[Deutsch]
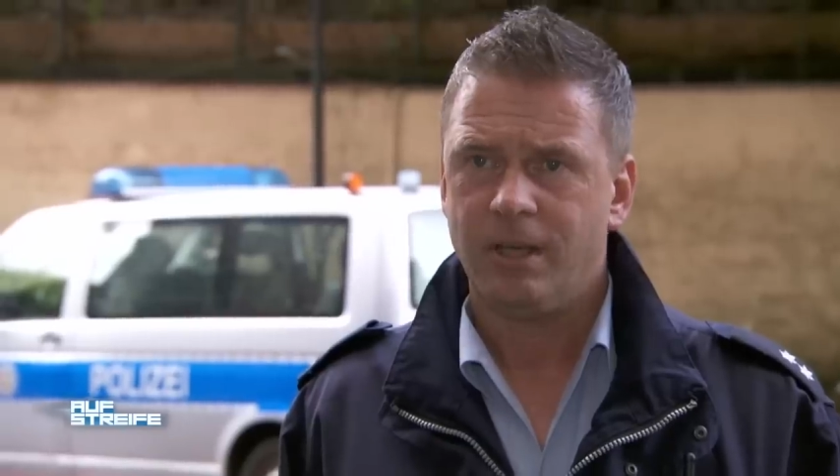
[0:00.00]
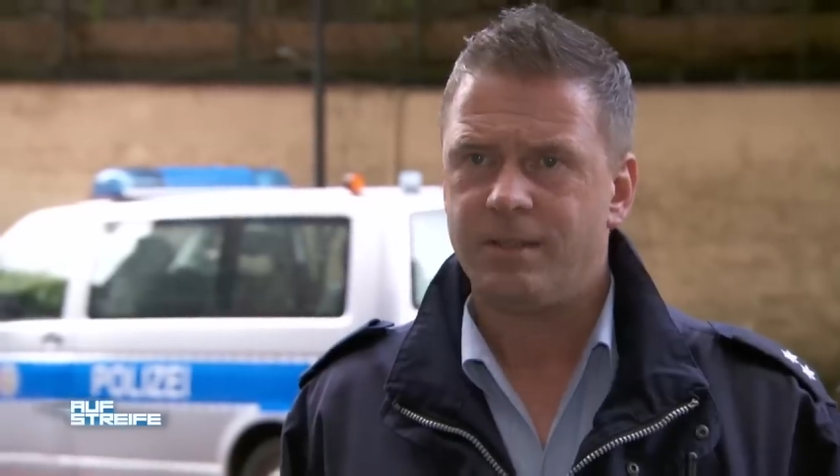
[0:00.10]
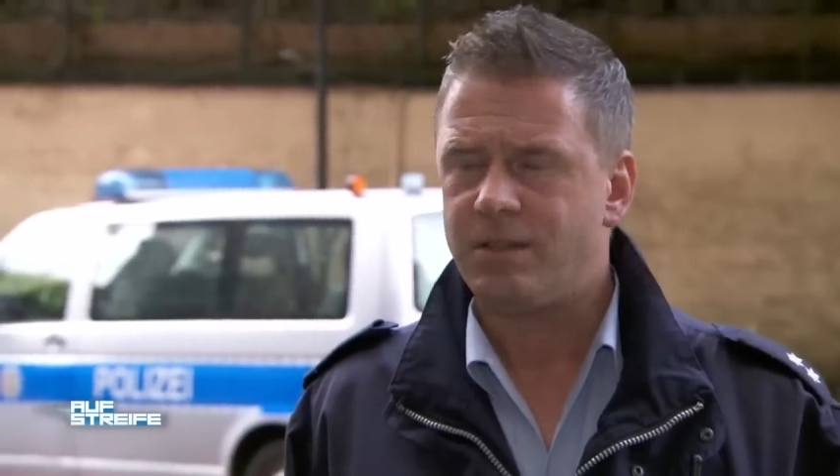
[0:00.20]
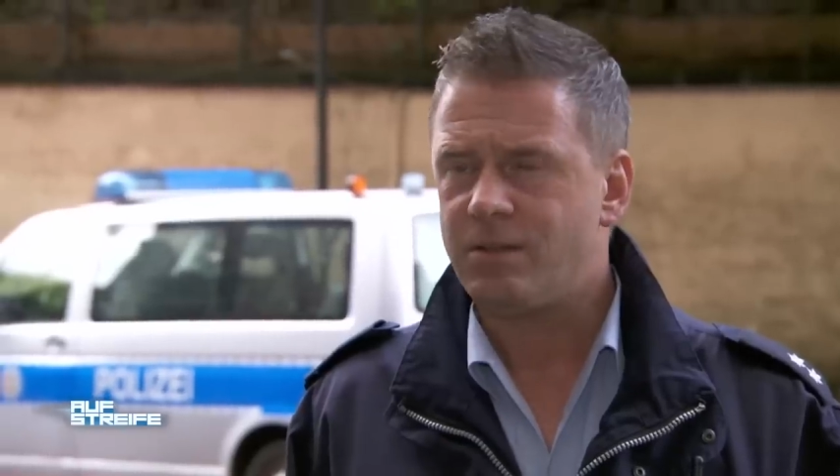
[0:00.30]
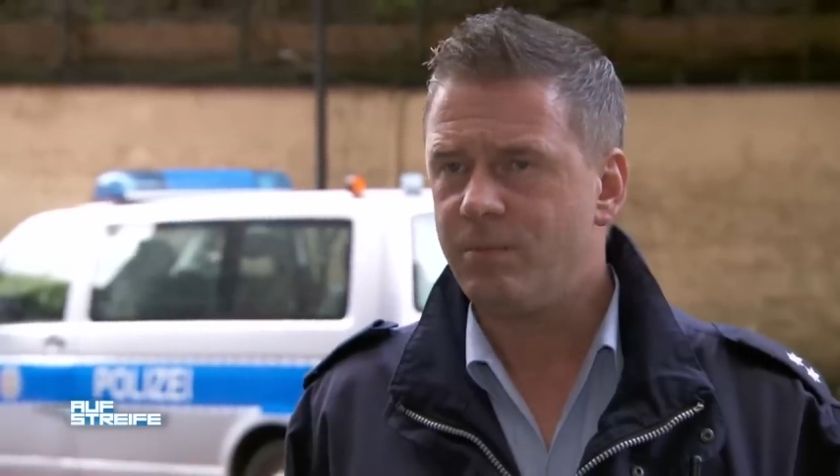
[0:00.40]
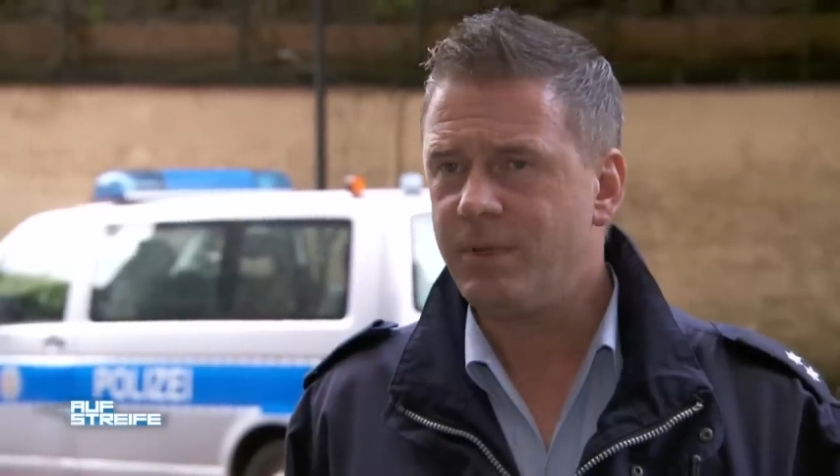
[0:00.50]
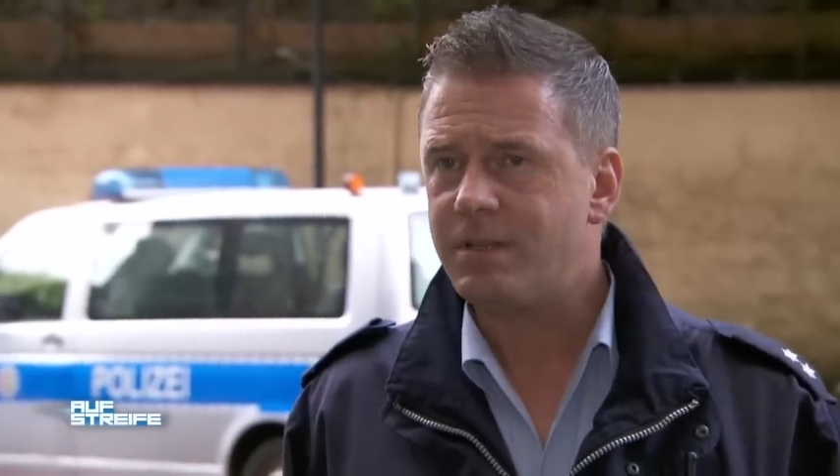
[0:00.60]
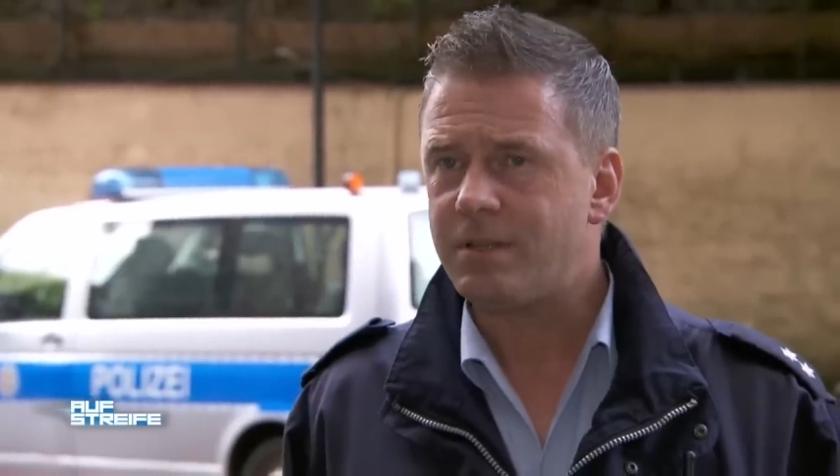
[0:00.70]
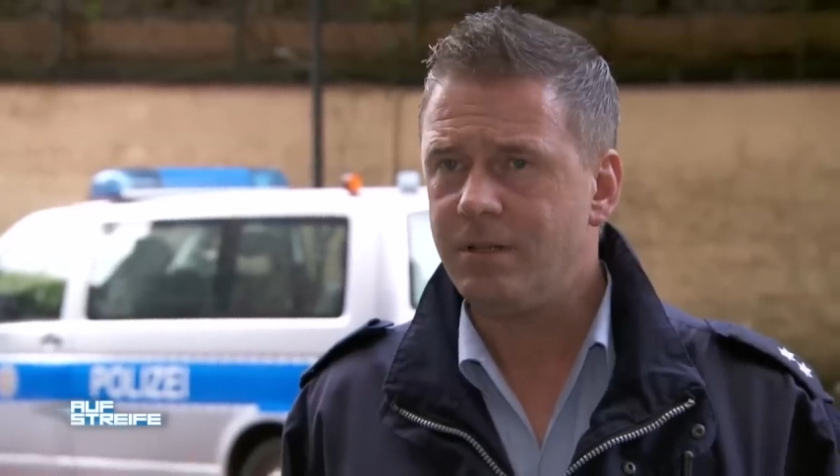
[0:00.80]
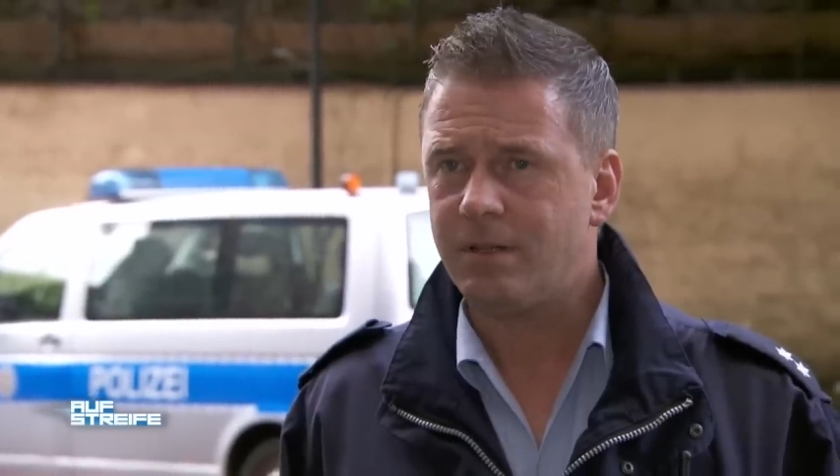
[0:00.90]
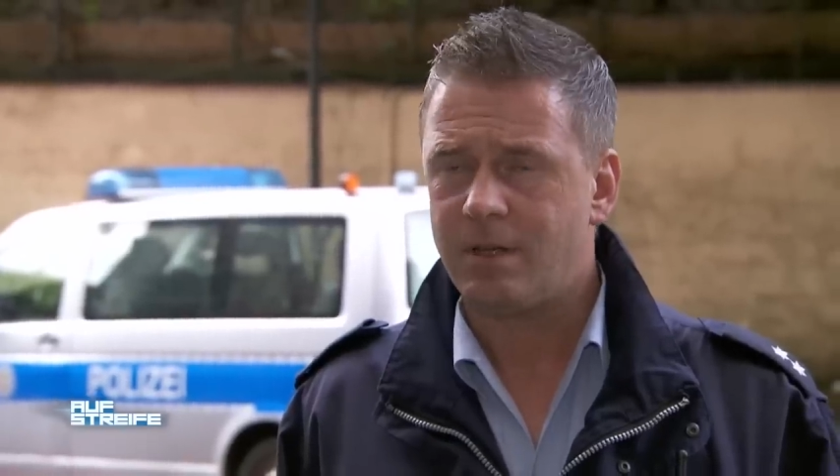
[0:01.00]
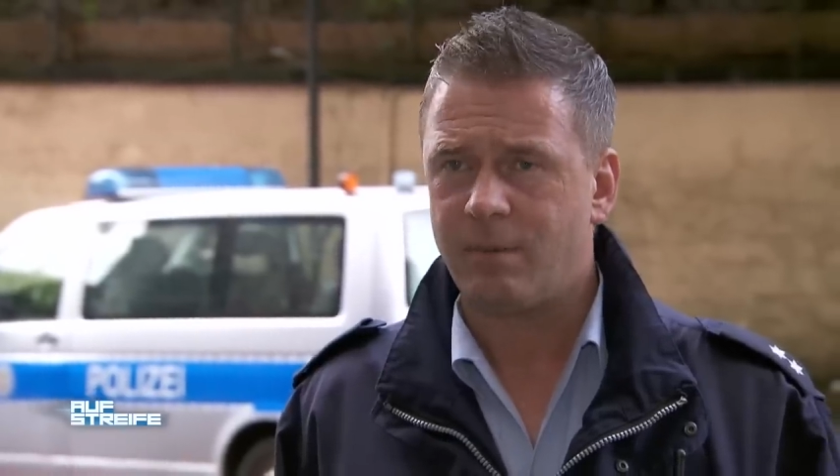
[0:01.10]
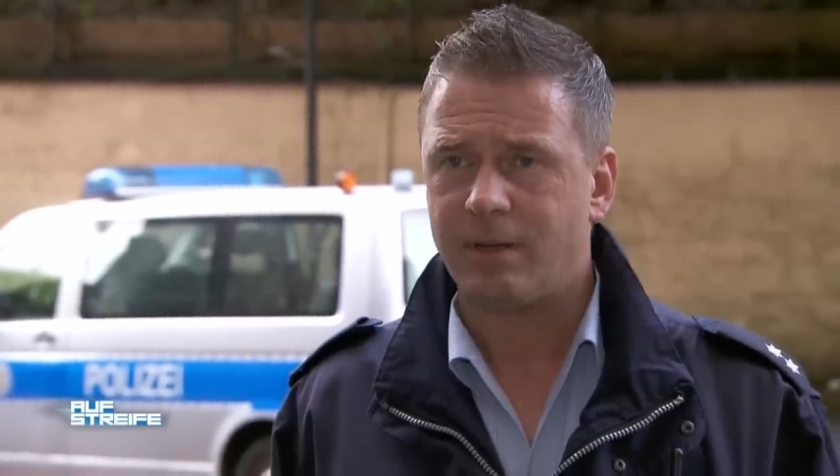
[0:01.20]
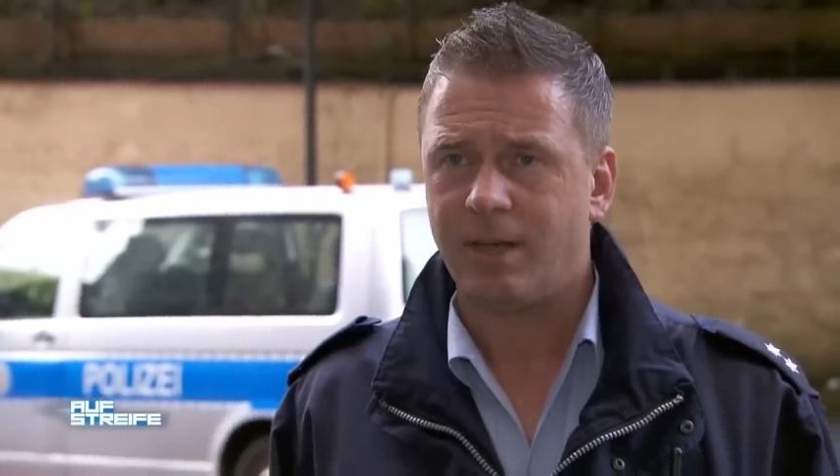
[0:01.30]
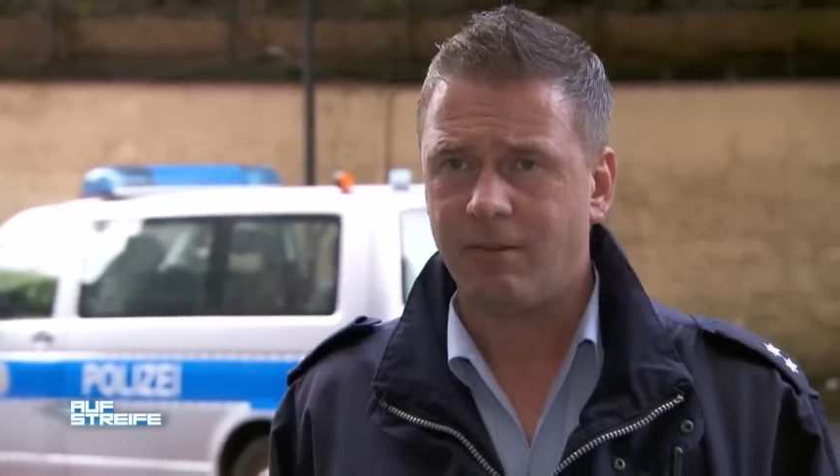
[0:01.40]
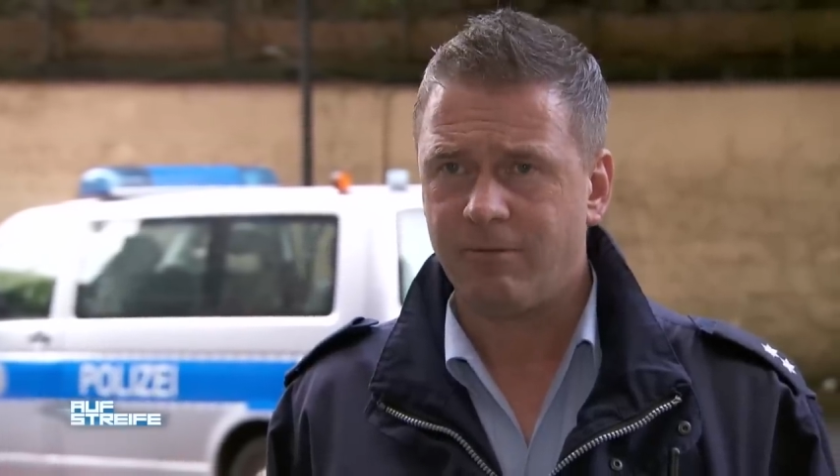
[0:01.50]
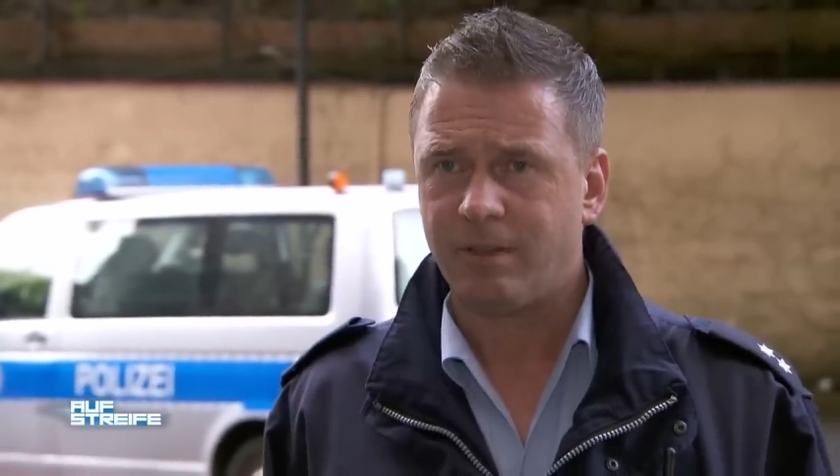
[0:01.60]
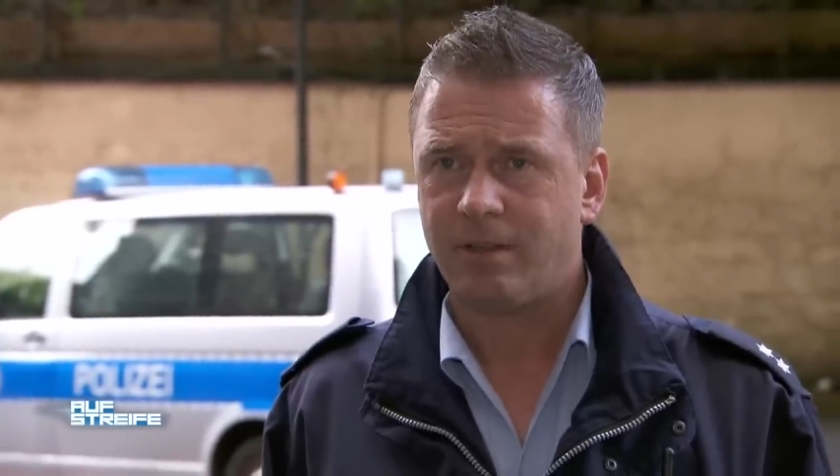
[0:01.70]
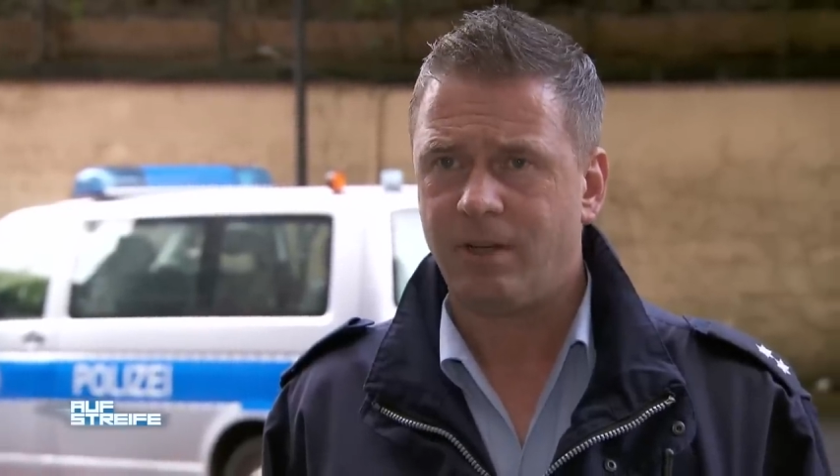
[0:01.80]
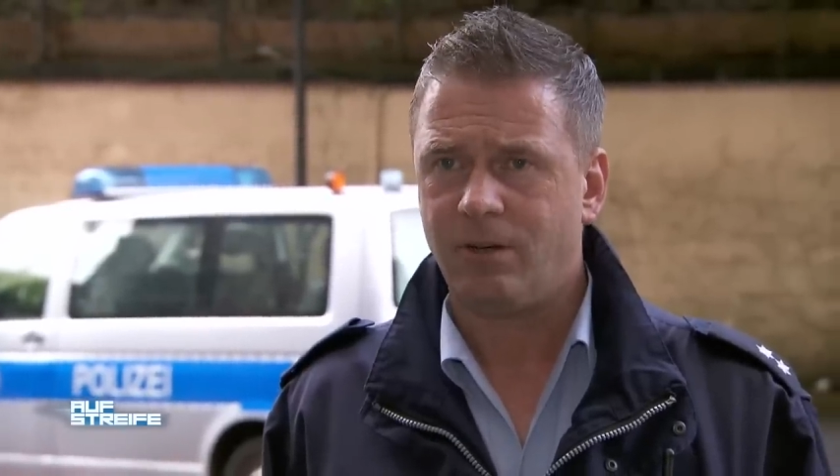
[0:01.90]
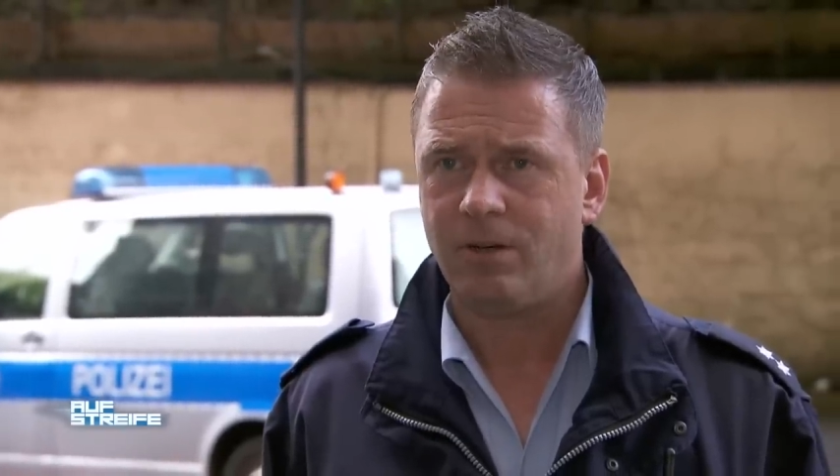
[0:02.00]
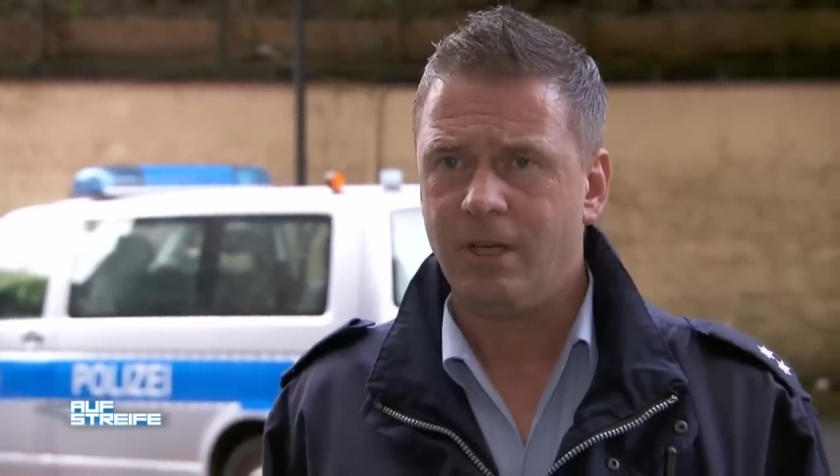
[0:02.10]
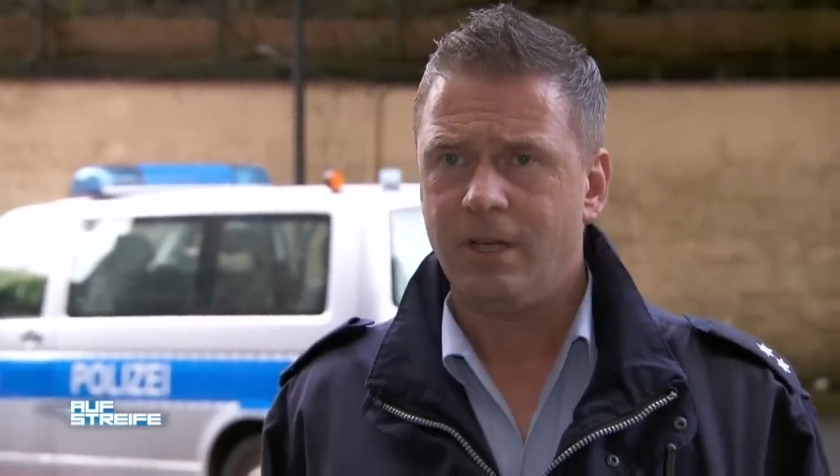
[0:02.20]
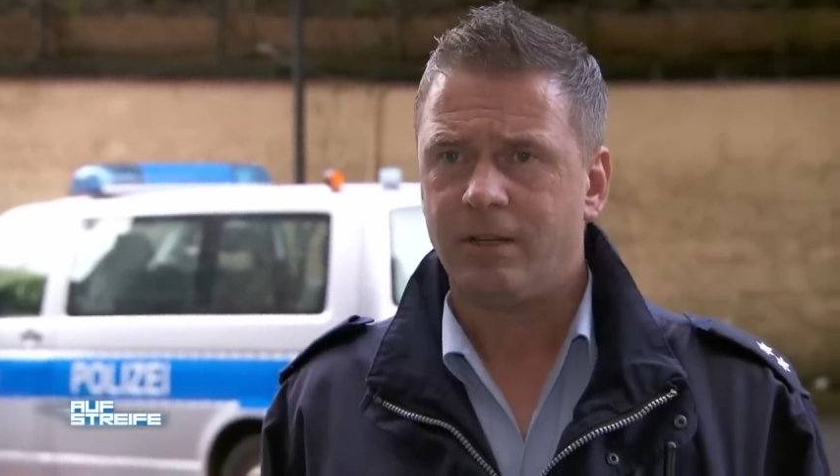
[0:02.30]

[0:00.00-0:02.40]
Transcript: Sich zumindest irgendjemanden anvertrauen,